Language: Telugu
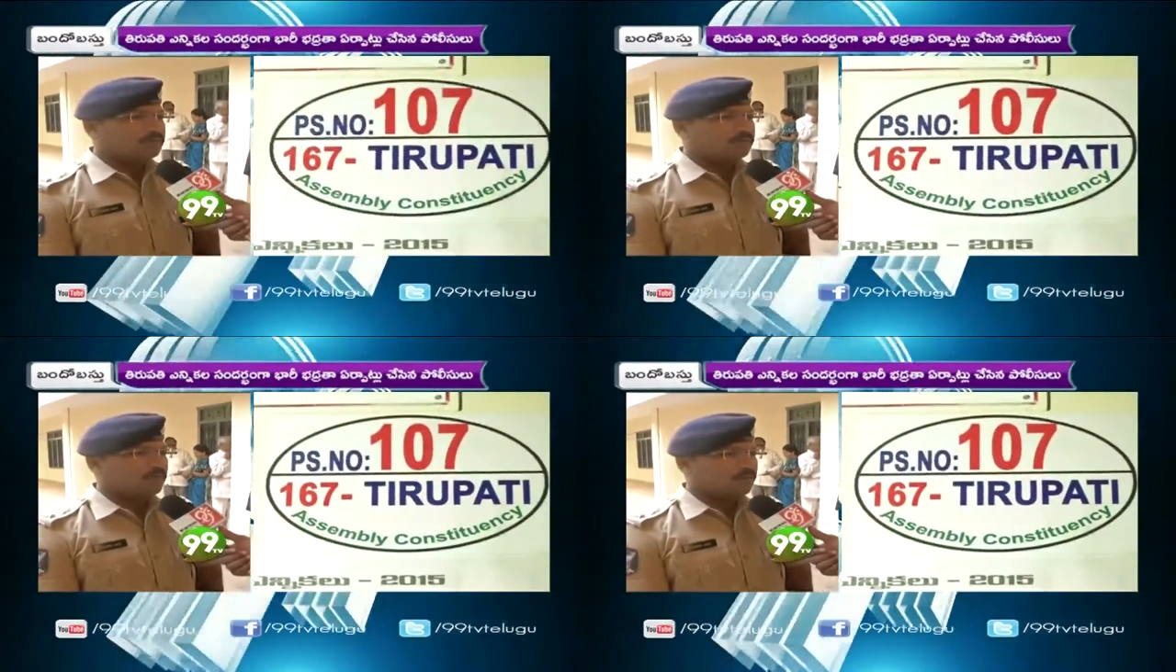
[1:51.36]

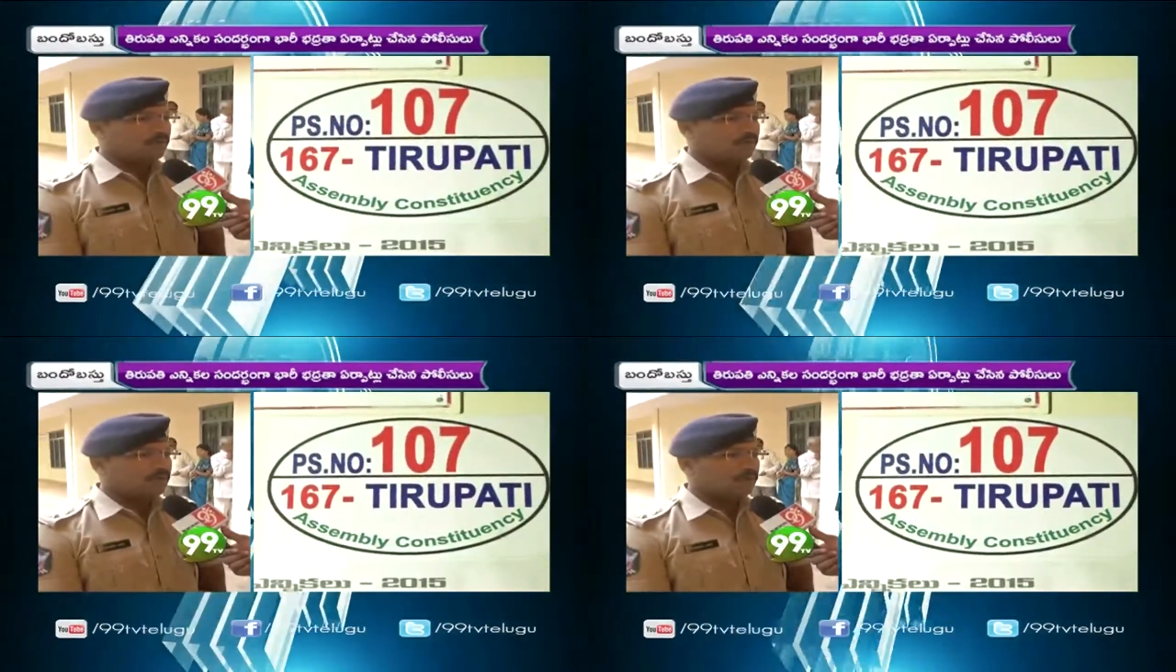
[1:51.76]
వచ్చి వారి
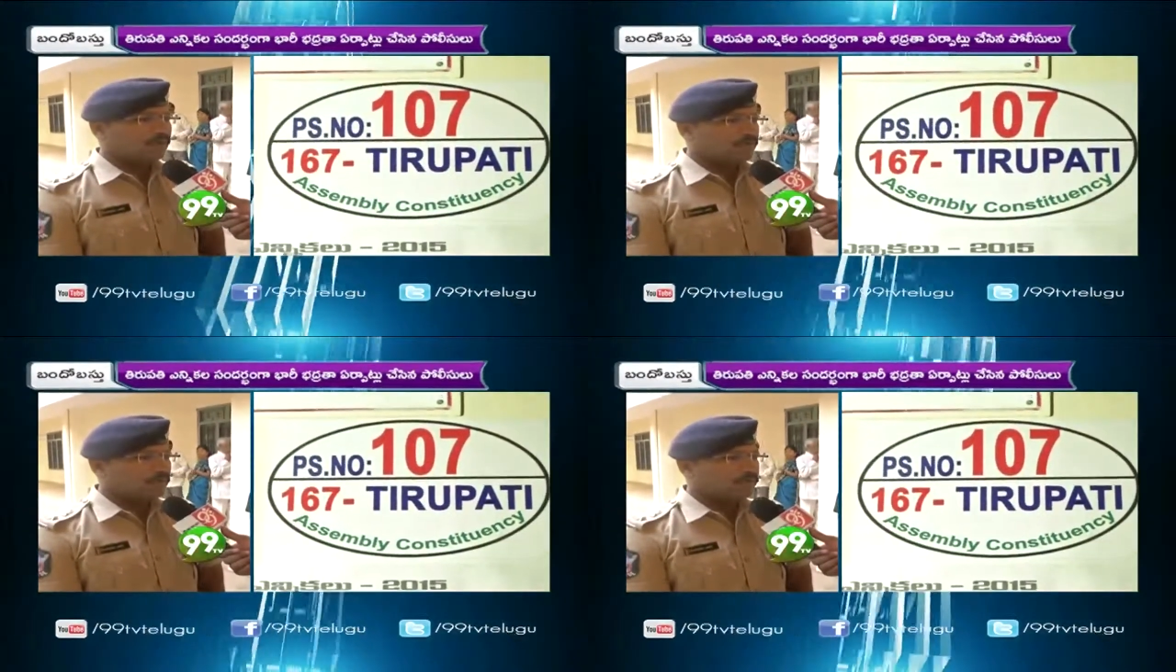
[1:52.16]
యొక్క
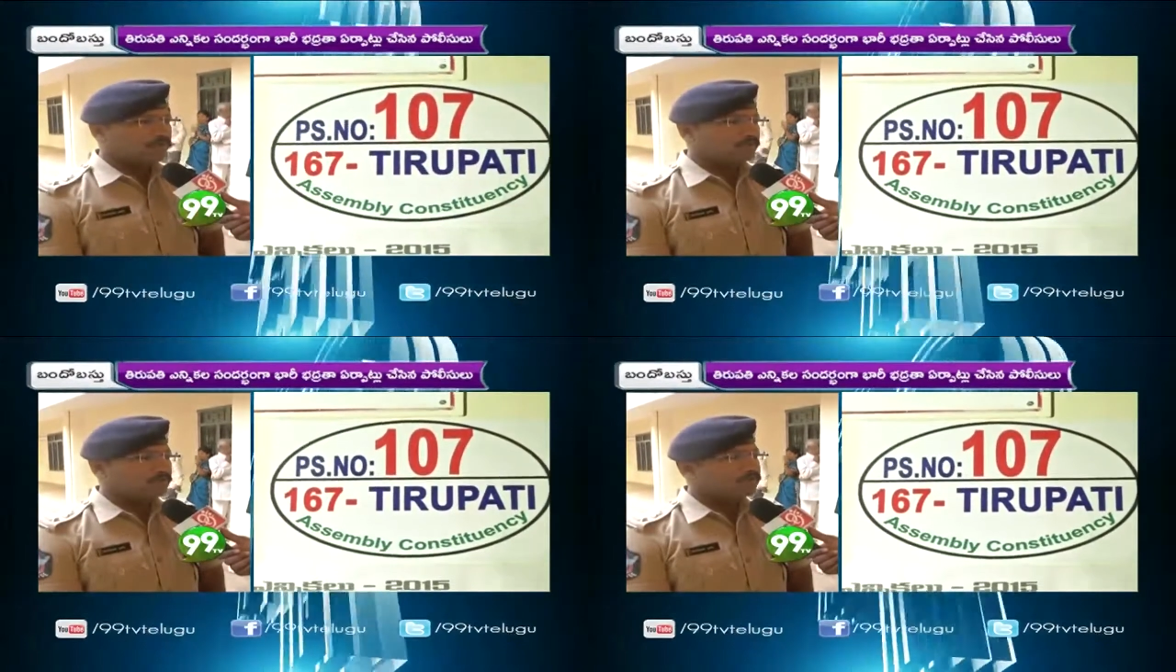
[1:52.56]
ఓటు
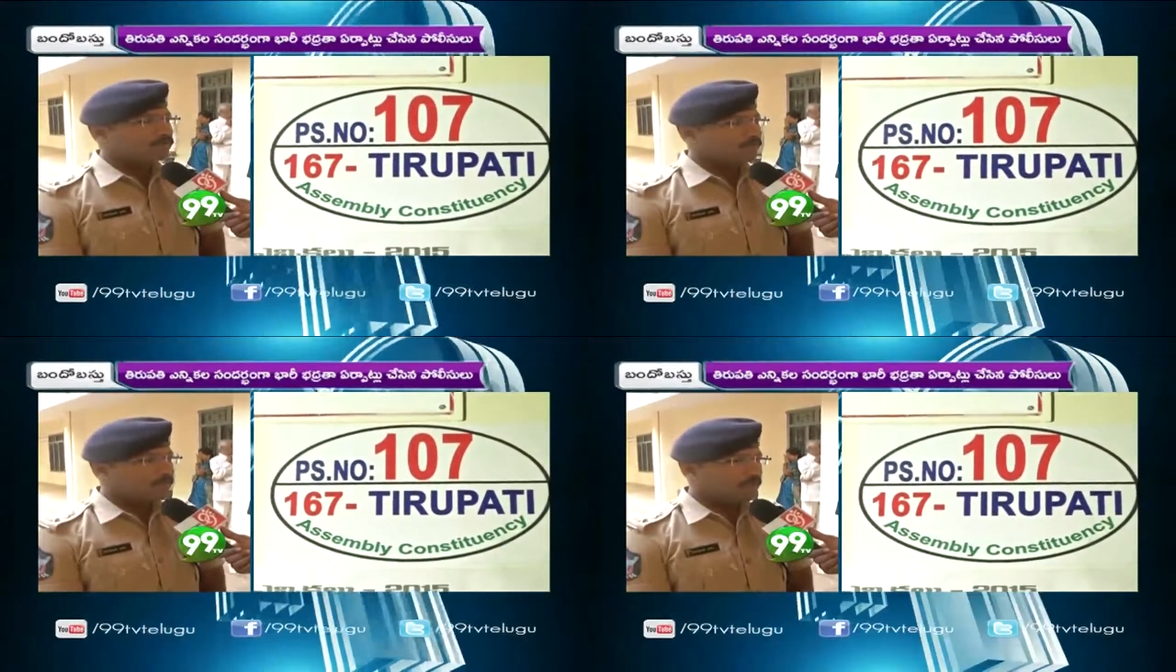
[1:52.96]
హక్కును
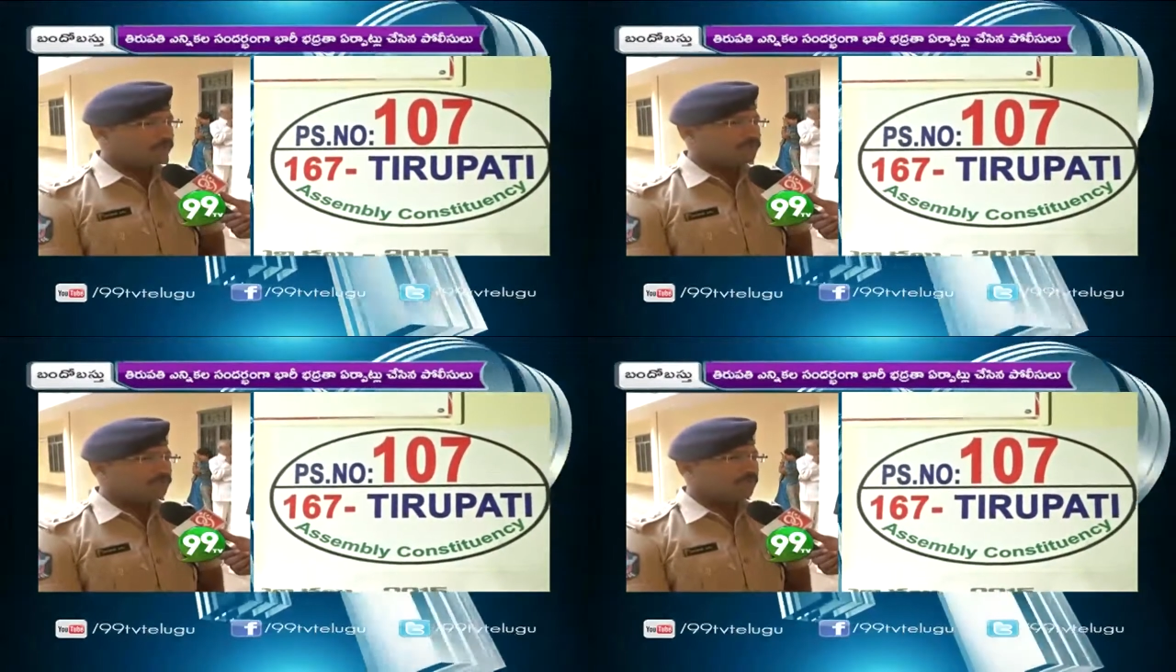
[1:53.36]

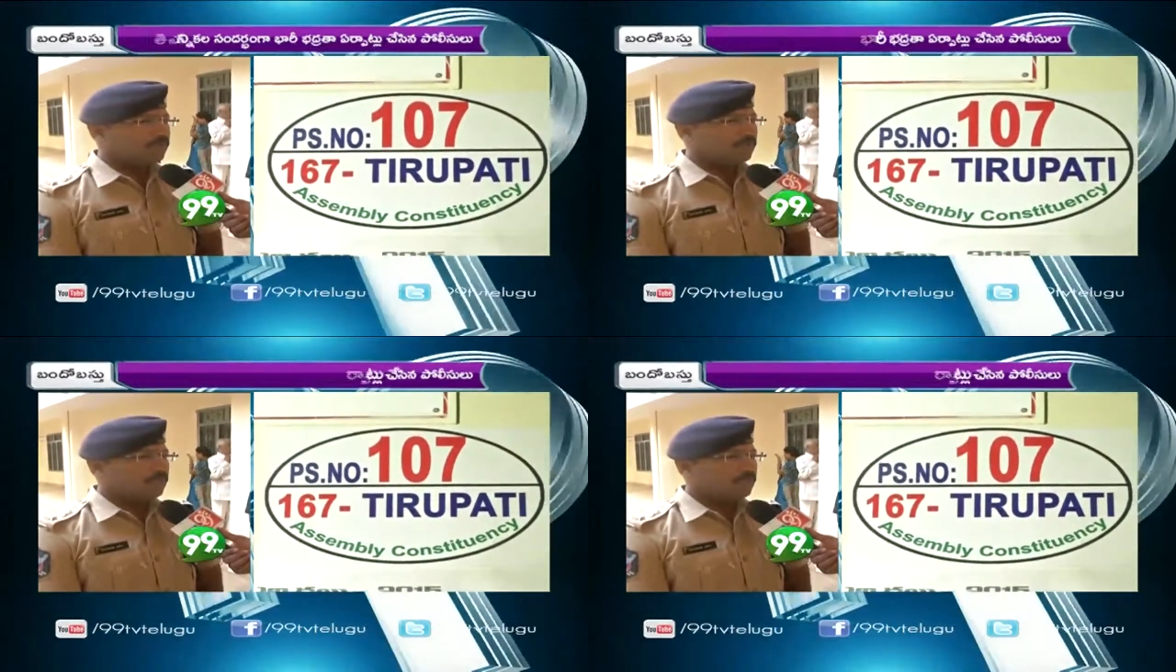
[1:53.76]
వినియోగించుకొని